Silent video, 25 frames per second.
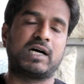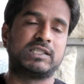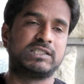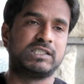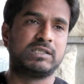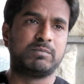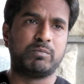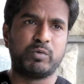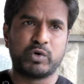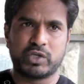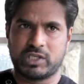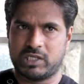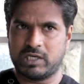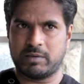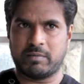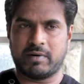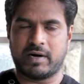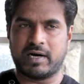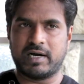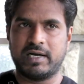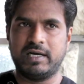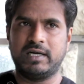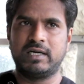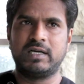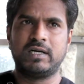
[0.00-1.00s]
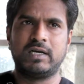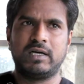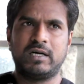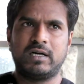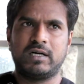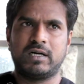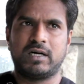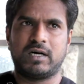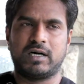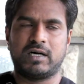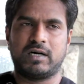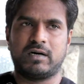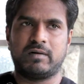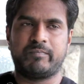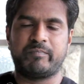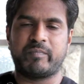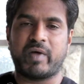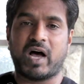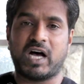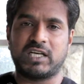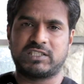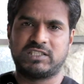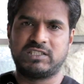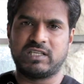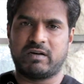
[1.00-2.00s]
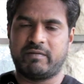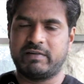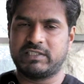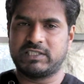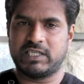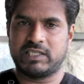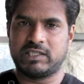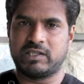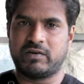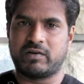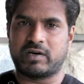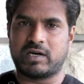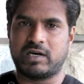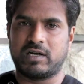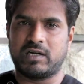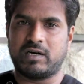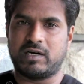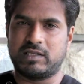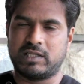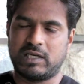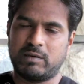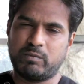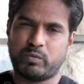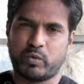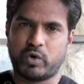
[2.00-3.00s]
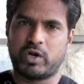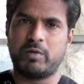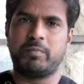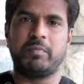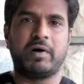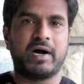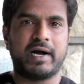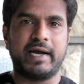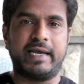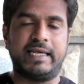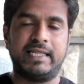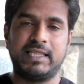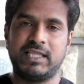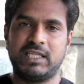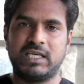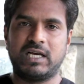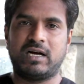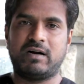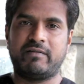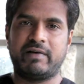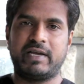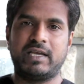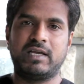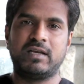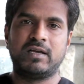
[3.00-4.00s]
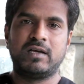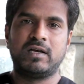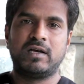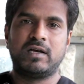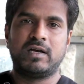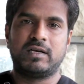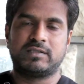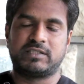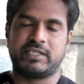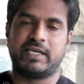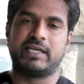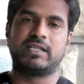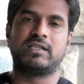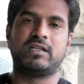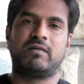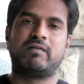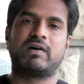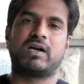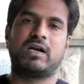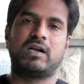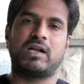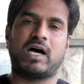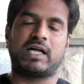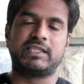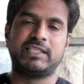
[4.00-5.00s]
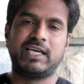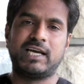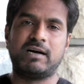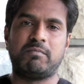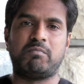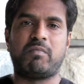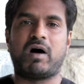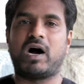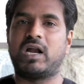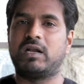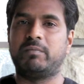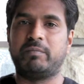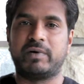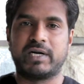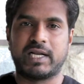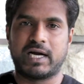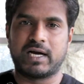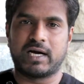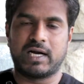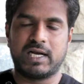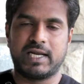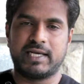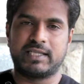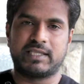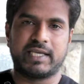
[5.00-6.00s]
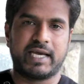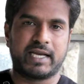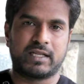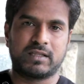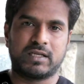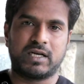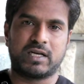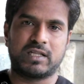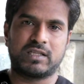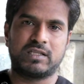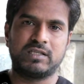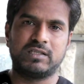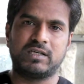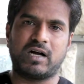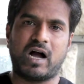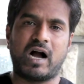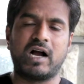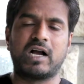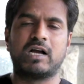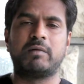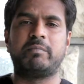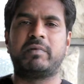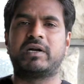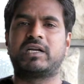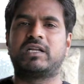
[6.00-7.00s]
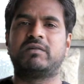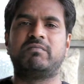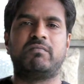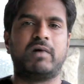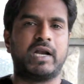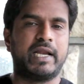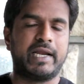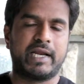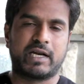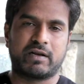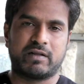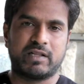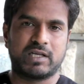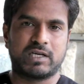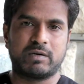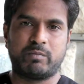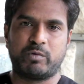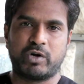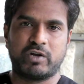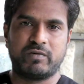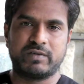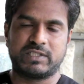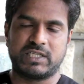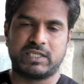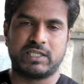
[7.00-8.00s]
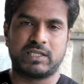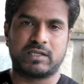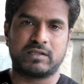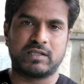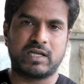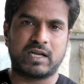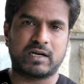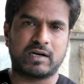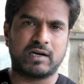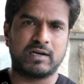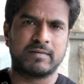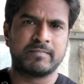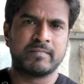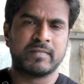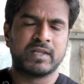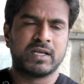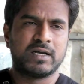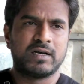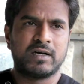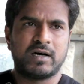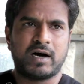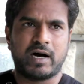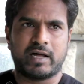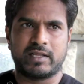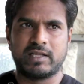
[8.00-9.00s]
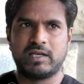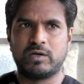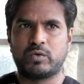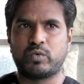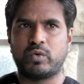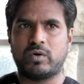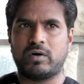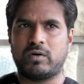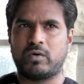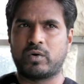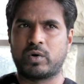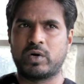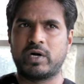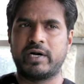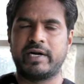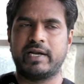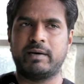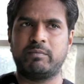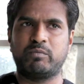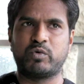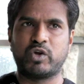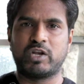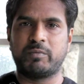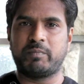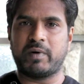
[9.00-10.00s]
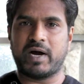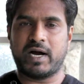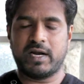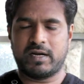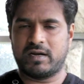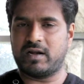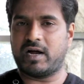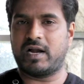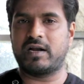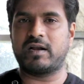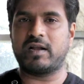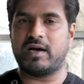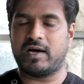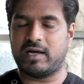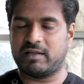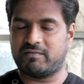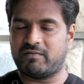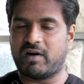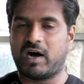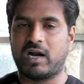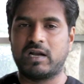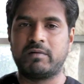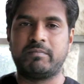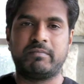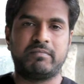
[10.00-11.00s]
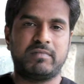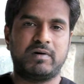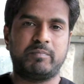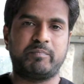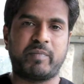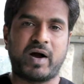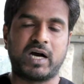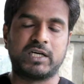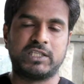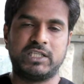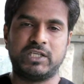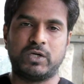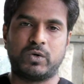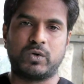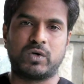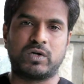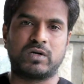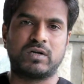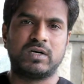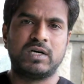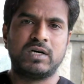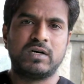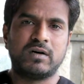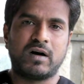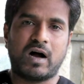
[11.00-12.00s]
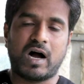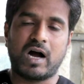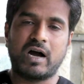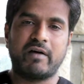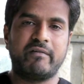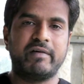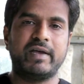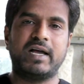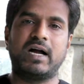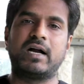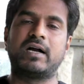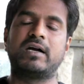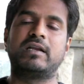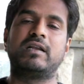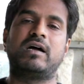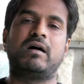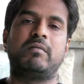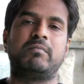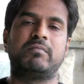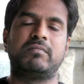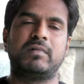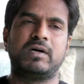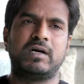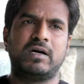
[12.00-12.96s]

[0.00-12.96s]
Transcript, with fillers: அது முக்கியமாக ஆசியாவை சேர்ந்தவர்கள் அதிலும் குறிப்பாக இந்தியாவை சேர்ந்தவர்கள் அதிகம் வாழும் இடங்களை தேர்ந்தெடுத்து அங்கு மட்டும் வெளியிடுவதற்கு முடிவு செய்திருந்தார்கள் அதில் ஒரு இடம் குறிப்பாக நான் வாழும் பகுதி ஒன்று ஆகவே அங்கு நாம்